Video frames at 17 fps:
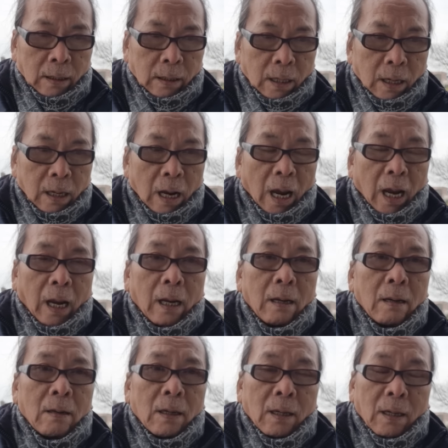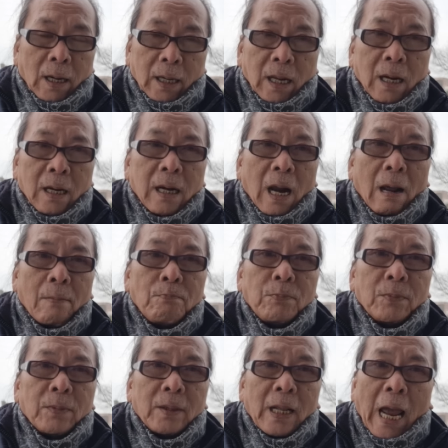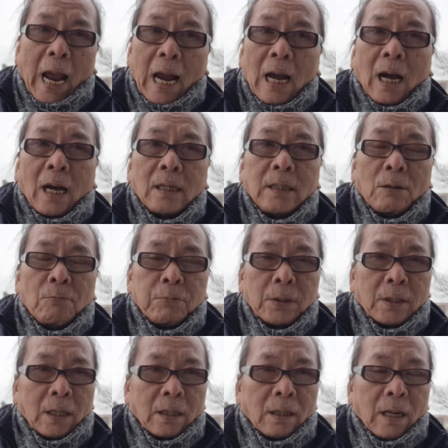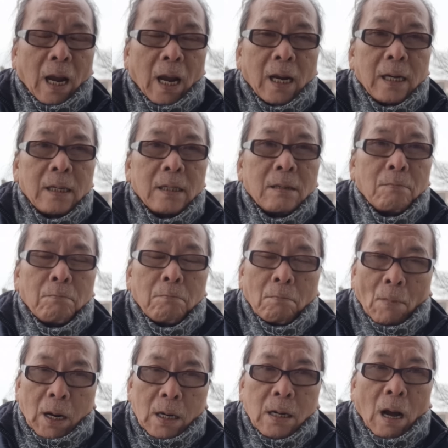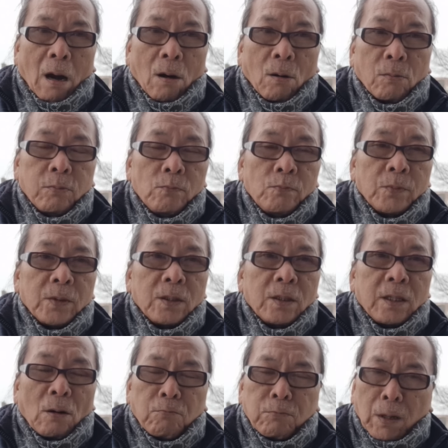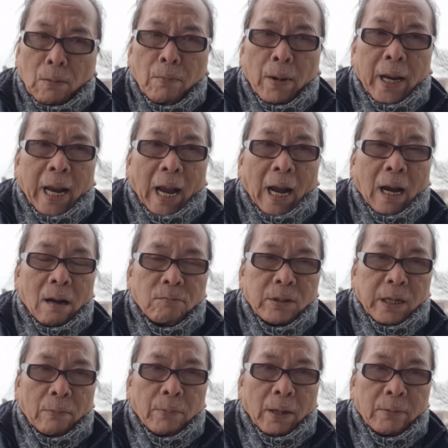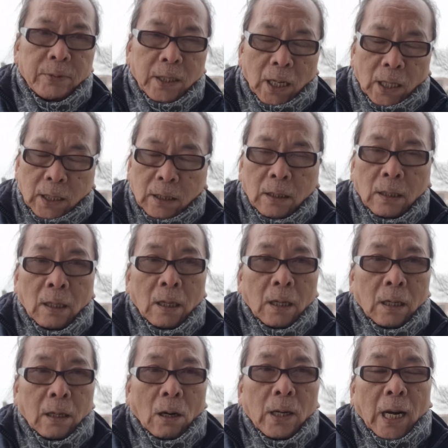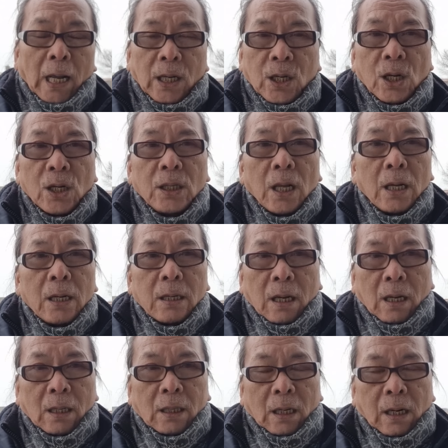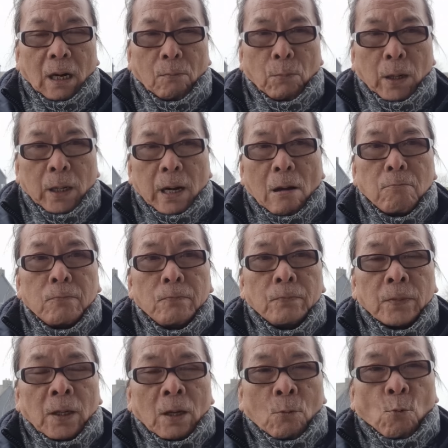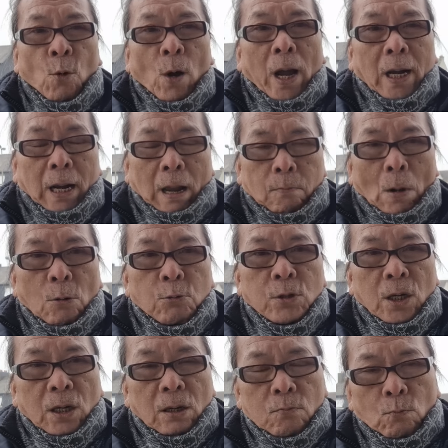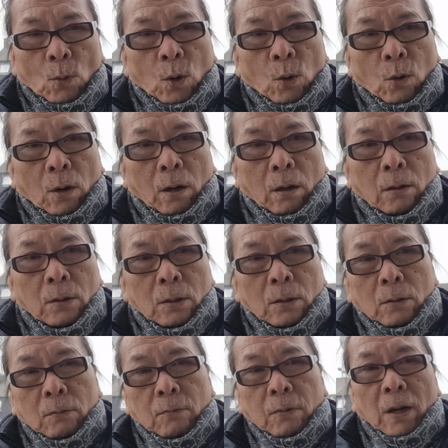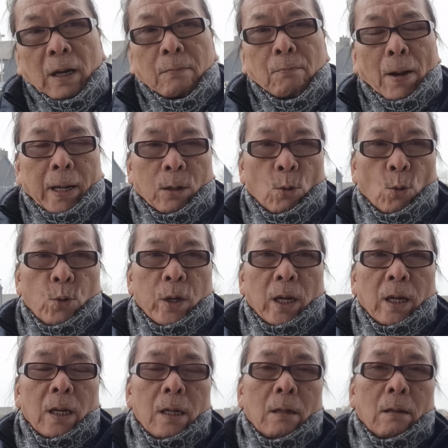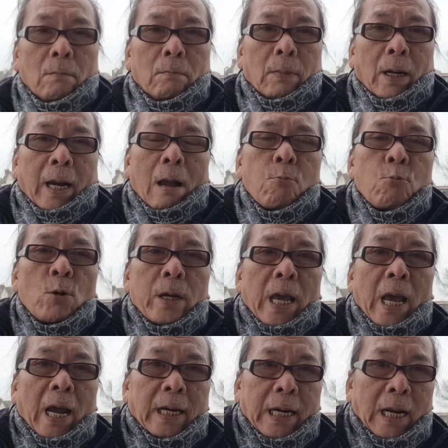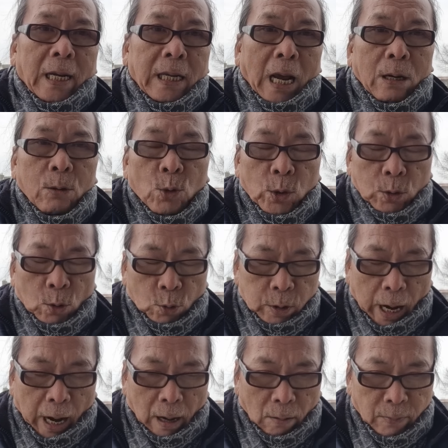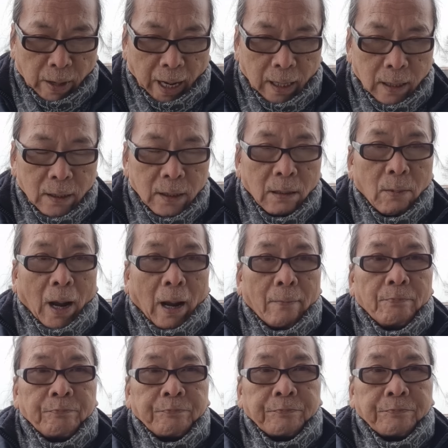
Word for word: Vì vậy là Việt Nam đang ở trong cái tình thế bất ổn trong năm 2024 đó là chi tiết về tình hình Biển Đông qua các báo chí bình luận về mặt vũ khí mà các quốc gia đang chạy đua vũ trang hôm nay kính thưa bạn.